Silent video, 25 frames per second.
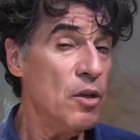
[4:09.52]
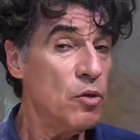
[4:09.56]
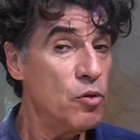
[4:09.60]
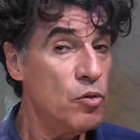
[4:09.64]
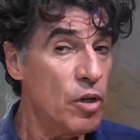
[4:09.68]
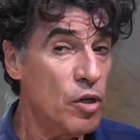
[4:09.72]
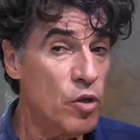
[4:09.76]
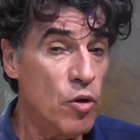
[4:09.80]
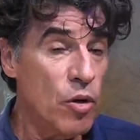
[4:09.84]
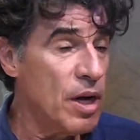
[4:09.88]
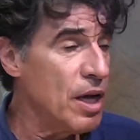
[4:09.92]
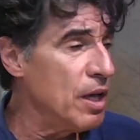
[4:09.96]
Eu
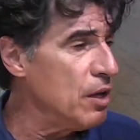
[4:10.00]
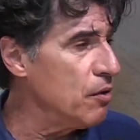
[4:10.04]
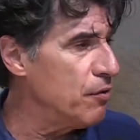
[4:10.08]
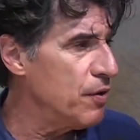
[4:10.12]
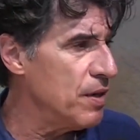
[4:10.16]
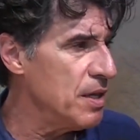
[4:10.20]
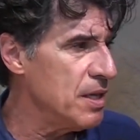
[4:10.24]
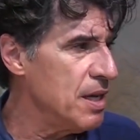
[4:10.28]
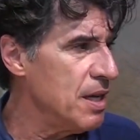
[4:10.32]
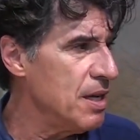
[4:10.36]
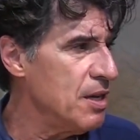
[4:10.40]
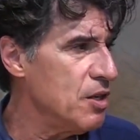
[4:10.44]
estou adorando
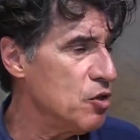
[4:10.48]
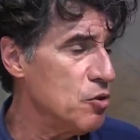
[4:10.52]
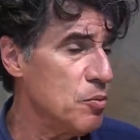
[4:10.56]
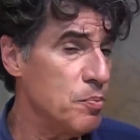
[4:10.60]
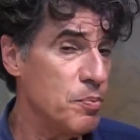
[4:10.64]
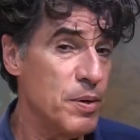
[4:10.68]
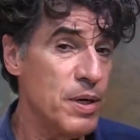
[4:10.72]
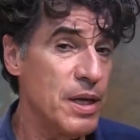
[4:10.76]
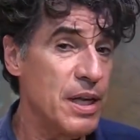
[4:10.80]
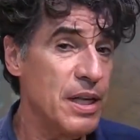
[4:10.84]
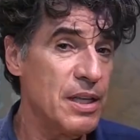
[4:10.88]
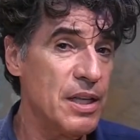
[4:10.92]
fazer isso,
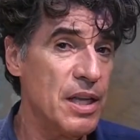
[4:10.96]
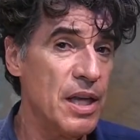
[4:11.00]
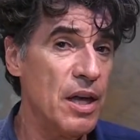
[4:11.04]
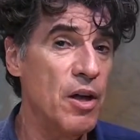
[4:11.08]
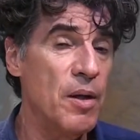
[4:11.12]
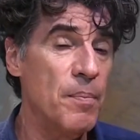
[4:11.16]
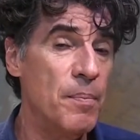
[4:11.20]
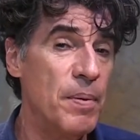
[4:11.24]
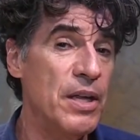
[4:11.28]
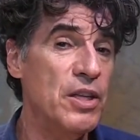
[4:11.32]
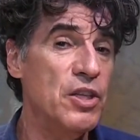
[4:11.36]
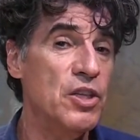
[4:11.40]
porque de
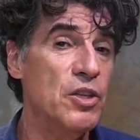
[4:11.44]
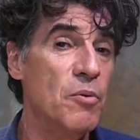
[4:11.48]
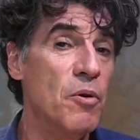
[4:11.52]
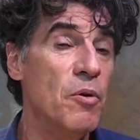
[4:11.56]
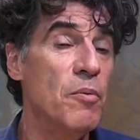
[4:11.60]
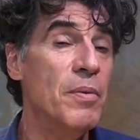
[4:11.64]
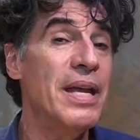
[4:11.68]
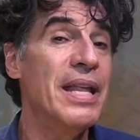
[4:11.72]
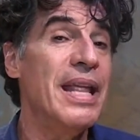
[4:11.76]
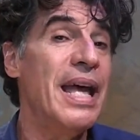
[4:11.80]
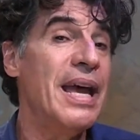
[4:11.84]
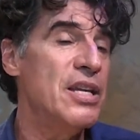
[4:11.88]
repente é uma
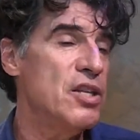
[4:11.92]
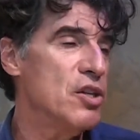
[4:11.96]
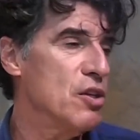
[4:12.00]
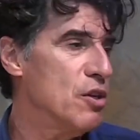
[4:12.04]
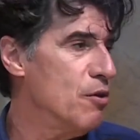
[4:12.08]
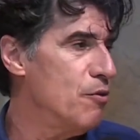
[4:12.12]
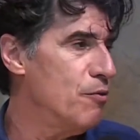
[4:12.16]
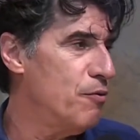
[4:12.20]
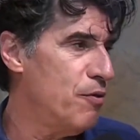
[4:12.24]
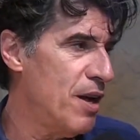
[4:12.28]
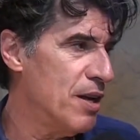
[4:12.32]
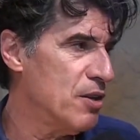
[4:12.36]
homenagem
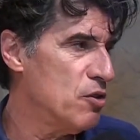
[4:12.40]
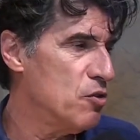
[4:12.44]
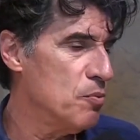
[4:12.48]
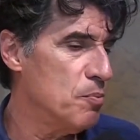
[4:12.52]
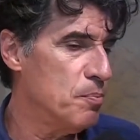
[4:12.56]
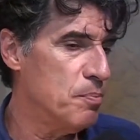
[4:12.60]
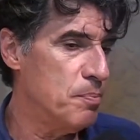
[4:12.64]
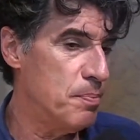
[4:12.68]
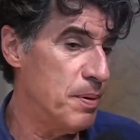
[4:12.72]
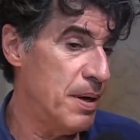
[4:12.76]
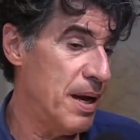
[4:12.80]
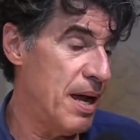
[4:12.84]
que eu faço
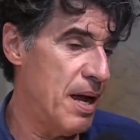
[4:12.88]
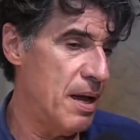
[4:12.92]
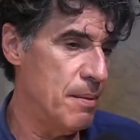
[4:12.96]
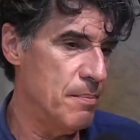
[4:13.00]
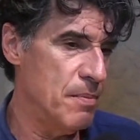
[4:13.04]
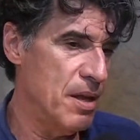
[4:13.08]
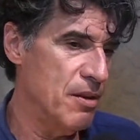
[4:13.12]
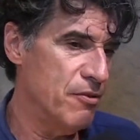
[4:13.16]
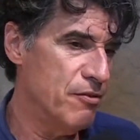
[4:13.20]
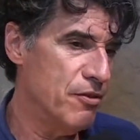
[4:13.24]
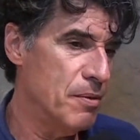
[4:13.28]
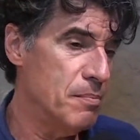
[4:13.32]
para a
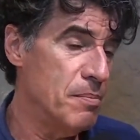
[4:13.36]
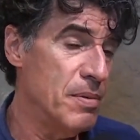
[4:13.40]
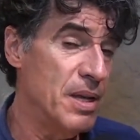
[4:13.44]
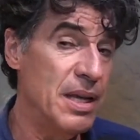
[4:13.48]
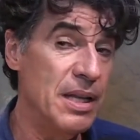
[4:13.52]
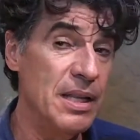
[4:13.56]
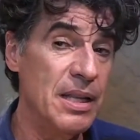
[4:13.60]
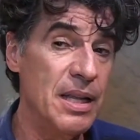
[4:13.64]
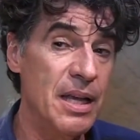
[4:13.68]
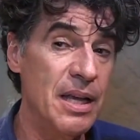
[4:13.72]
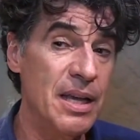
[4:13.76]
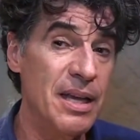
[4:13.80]
minha
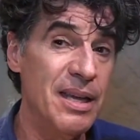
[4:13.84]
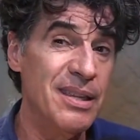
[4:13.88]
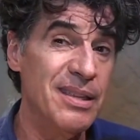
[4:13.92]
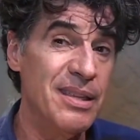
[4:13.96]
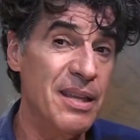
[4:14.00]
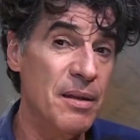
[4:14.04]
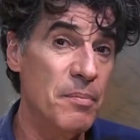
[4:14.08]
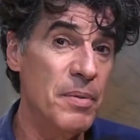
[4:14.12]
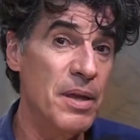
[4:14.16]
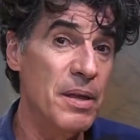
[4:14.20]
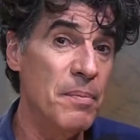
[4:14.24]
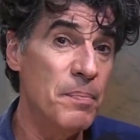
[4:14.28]
família e
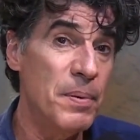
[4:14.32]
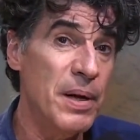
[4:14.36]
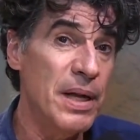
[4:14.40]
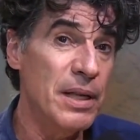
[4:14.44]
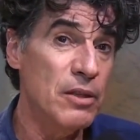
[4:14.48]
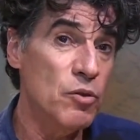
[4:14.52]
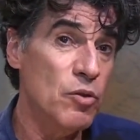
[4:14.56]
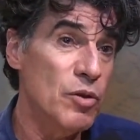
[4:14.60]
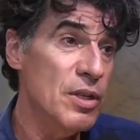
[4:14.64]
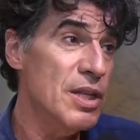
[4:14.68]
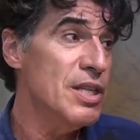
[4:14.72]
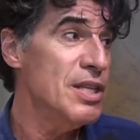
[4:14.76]
também para
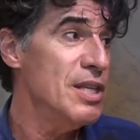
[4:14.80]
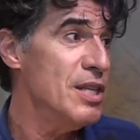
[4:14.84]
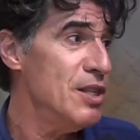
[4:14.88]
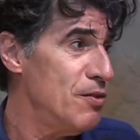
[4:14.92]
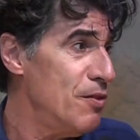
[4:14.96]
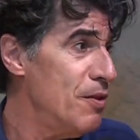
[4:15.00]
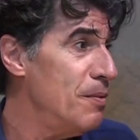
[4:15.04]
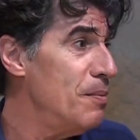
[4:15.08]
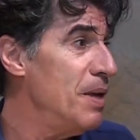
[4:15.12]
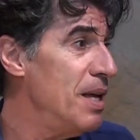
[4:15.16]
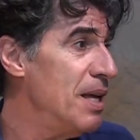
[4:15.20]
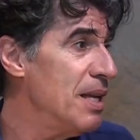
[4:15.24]
todas as
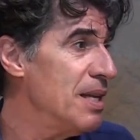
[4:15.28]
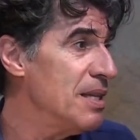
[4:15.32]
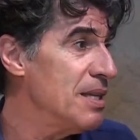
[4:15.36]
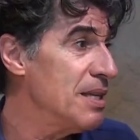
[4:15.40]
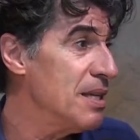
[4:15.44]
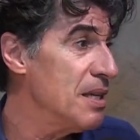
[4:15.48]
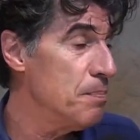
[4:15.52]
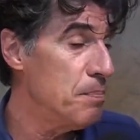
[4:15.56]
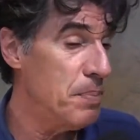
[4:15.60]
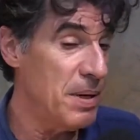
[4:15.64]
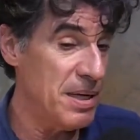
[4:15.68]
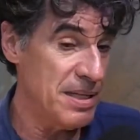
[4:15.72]
famílias
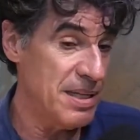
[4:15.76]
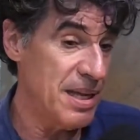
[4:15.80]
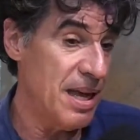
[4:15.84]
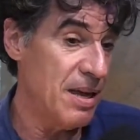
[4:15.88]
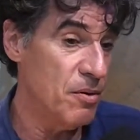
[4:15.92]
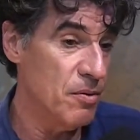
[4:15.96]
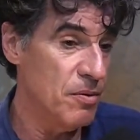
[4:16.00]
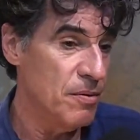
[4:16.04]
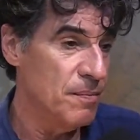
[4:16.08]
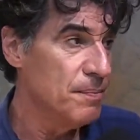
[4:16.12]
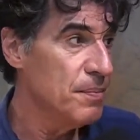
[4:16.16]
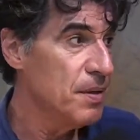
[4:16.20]
que
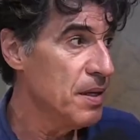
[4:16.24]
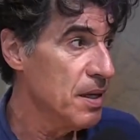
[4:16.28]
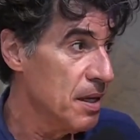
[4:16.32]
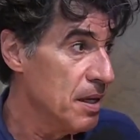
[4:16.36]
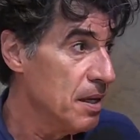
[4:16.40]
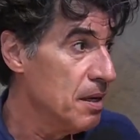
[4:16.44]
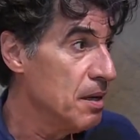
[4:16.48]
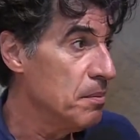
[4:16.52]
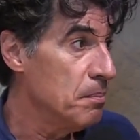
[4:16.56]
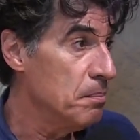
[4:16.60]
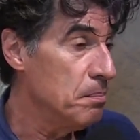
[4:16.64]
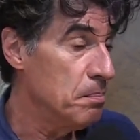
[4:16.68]
passaram
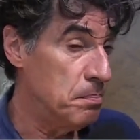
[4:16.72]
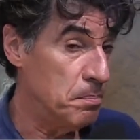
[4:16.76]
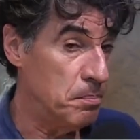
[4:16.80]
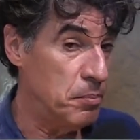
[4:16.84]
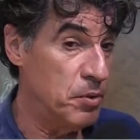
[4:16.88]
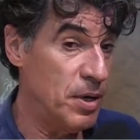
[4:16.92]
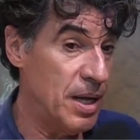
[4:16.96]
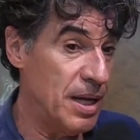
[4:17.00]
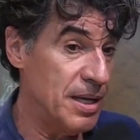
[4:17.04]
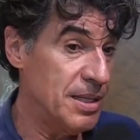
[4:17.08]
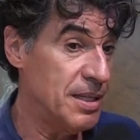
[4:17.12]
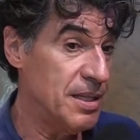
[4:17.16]

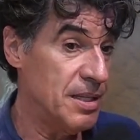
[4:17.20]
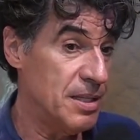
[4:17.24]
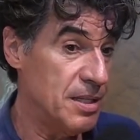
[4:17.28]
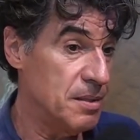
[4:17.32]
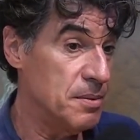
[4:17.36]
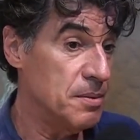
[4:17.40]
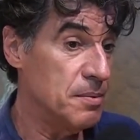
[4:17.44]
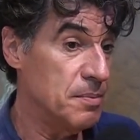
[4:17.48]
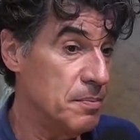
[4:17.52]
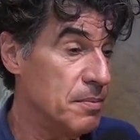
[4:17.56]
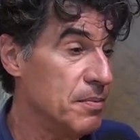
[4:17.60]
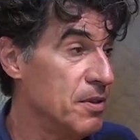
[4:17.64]
por
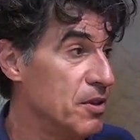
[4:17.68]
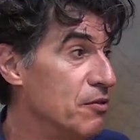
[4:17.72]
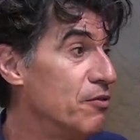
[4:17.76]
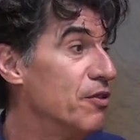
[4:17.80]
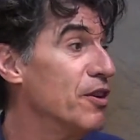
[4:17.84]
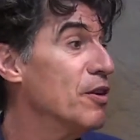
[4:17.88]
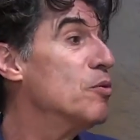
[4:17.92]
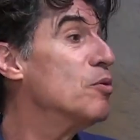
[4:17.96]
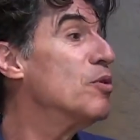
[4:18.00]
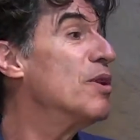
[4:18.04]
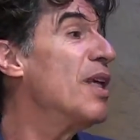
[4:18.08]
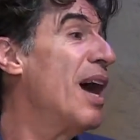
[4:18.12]
essas
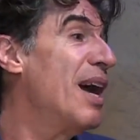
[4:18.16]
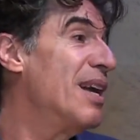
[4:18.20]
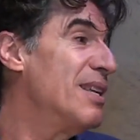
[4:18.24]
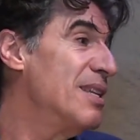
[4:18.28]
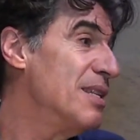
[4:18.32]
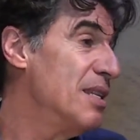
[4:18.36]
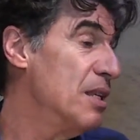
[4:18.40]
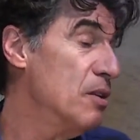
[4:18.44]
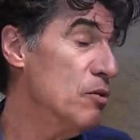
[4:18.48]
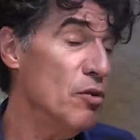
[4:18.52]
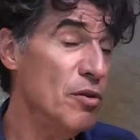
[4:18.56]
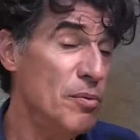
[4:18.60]

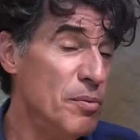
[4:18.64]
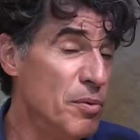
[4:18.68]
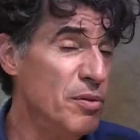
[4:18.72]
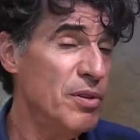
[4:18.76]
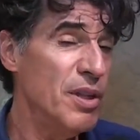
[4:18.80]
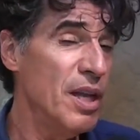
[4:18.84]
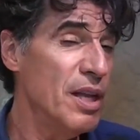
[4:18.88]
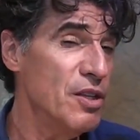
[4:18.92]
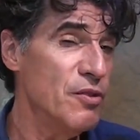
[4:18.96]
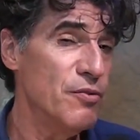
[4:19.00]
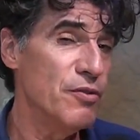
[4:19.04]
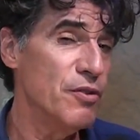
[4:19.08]
dificuldades. Né? Todo mundo
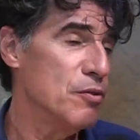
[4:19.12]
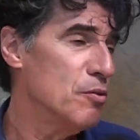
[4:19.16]
tem